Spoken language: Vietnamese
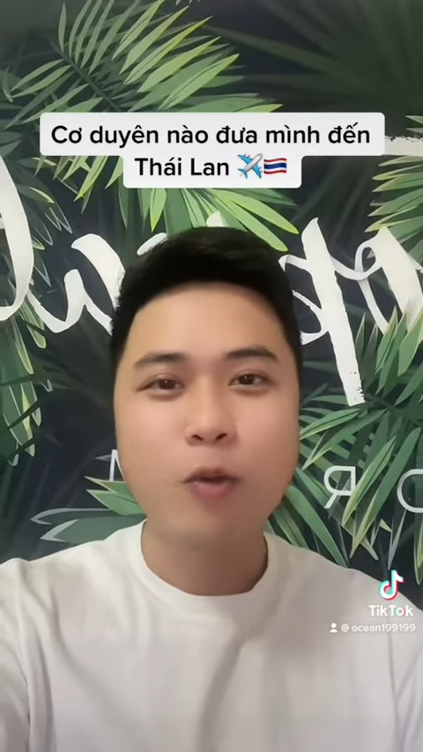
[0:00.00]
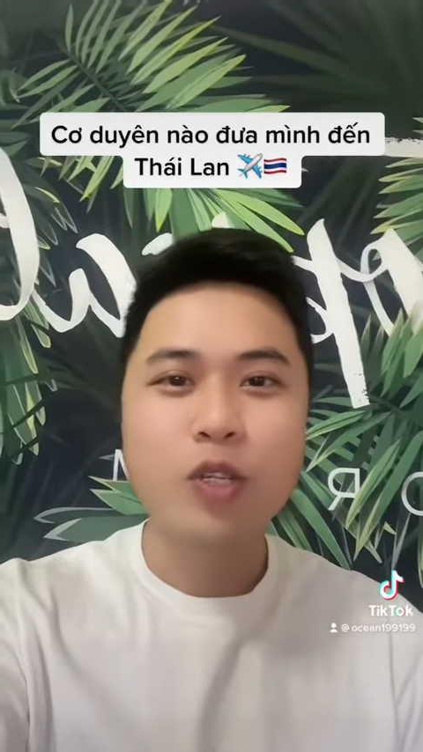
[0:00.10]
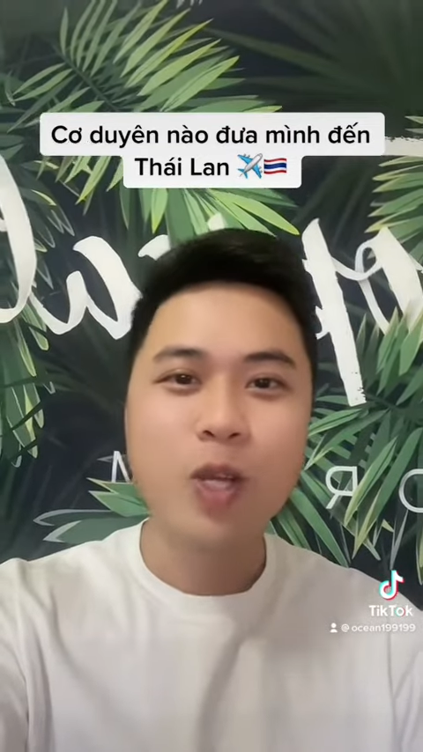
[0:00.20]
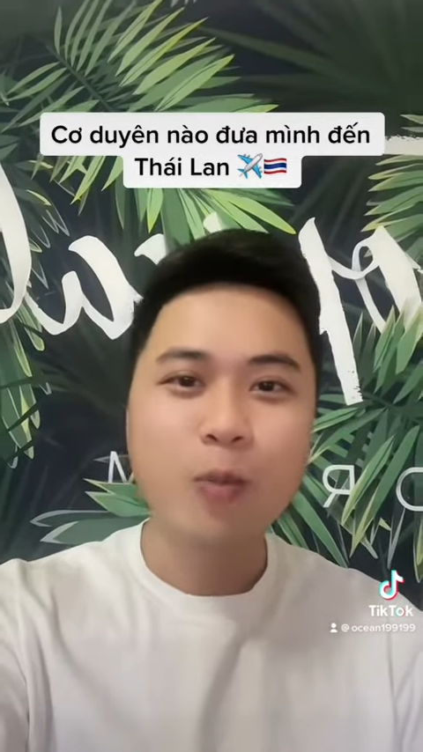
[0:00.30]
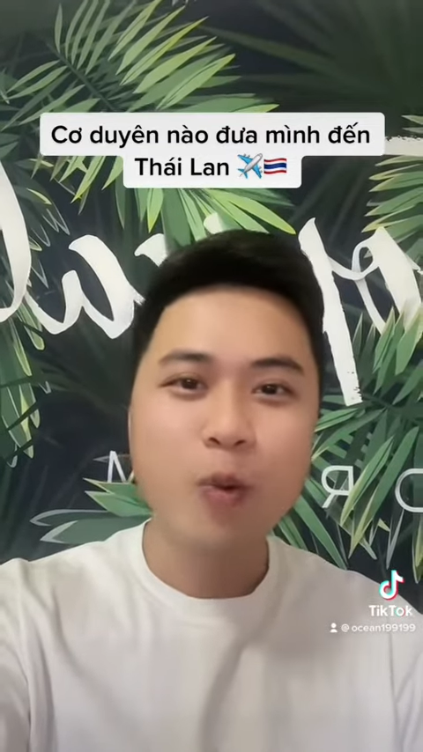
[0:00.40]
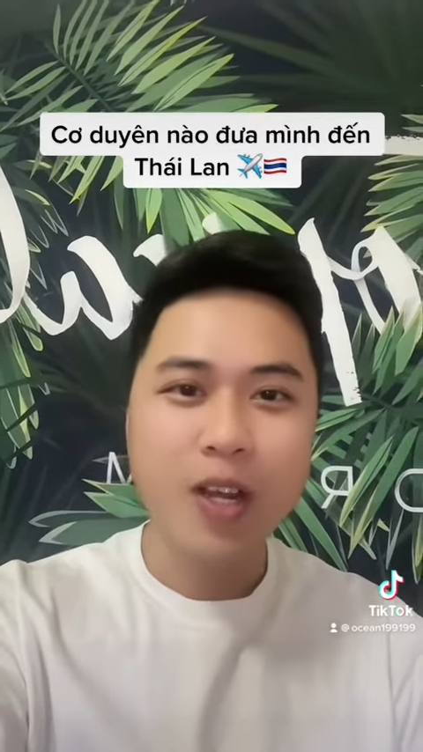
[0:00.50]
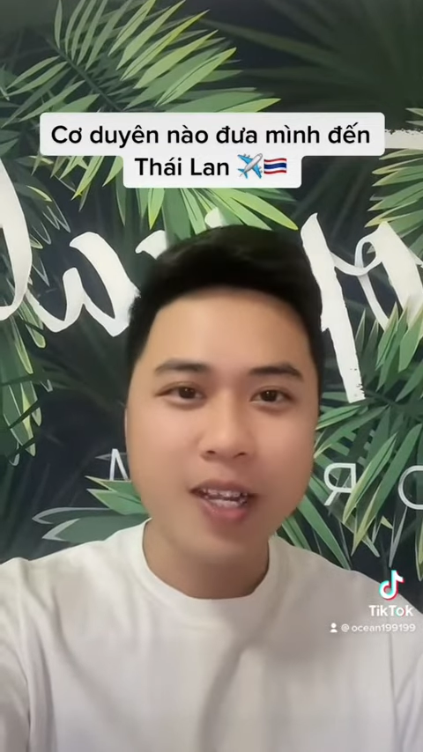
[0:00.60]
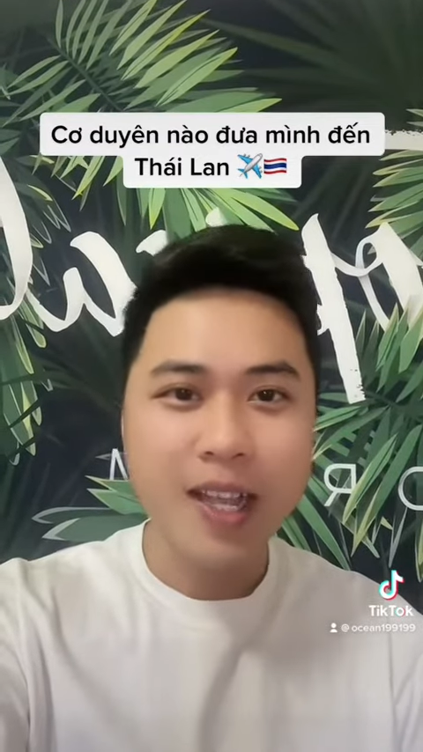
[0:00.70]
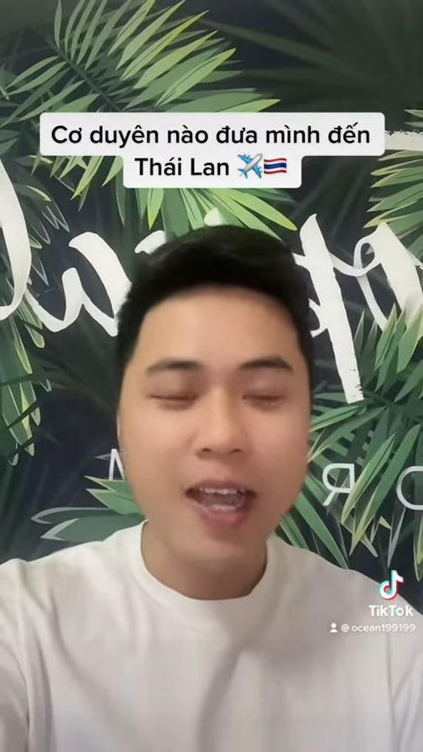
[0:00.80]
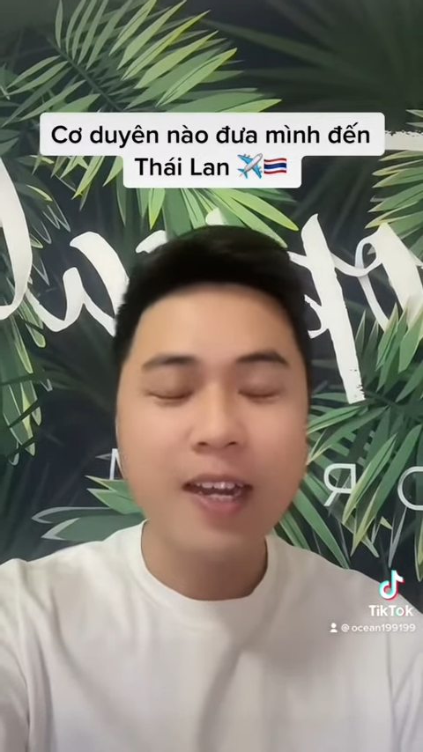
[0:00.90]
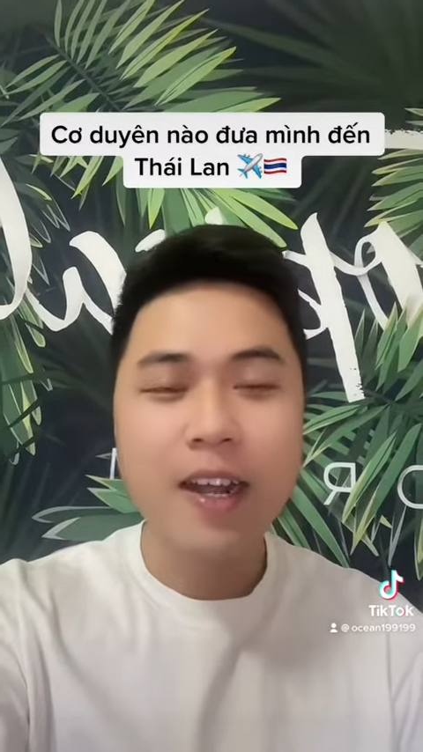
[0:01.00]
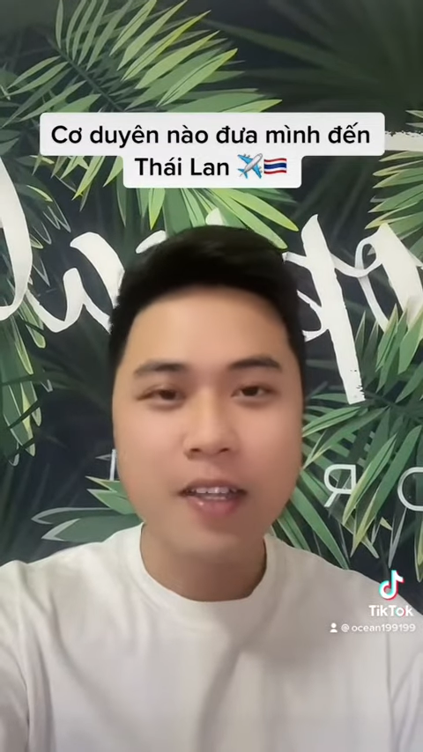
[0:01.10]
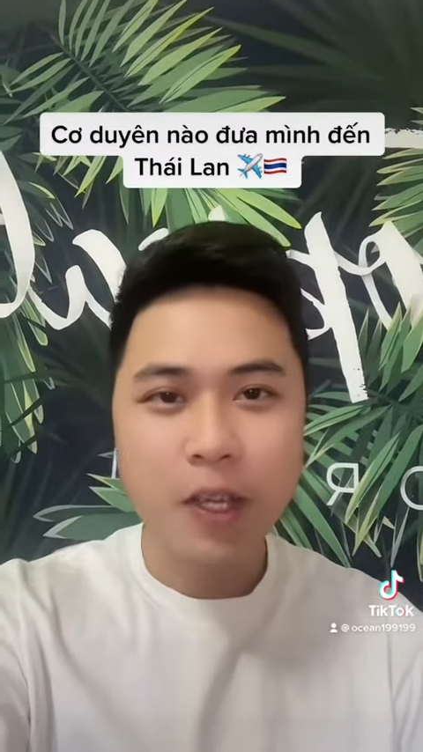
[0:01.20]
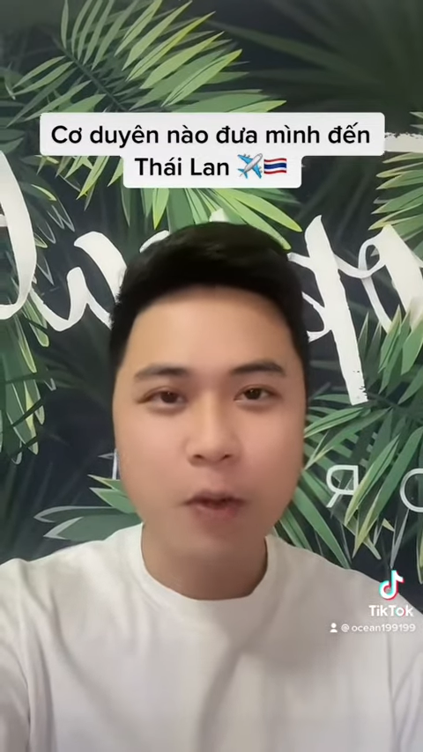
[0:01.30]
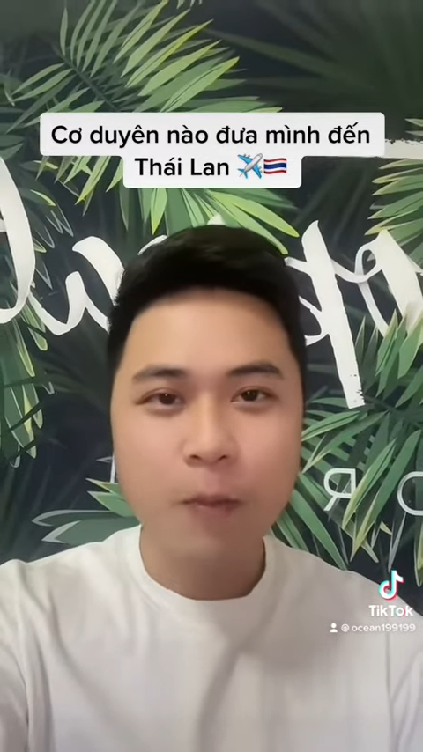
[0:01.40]
cuộc sống của người Thái rất là
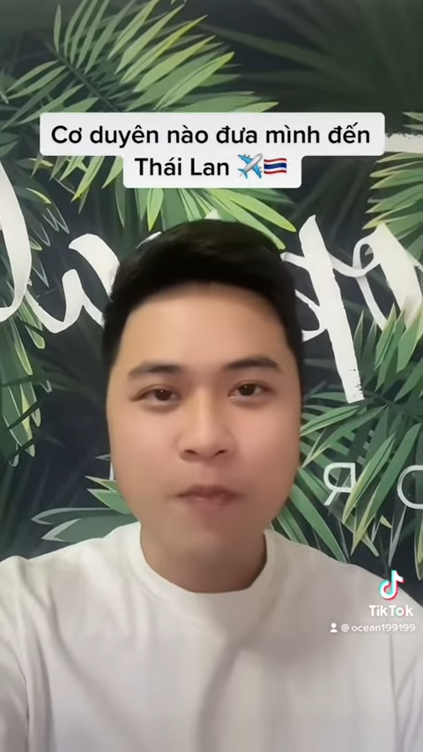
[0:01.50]
nhiều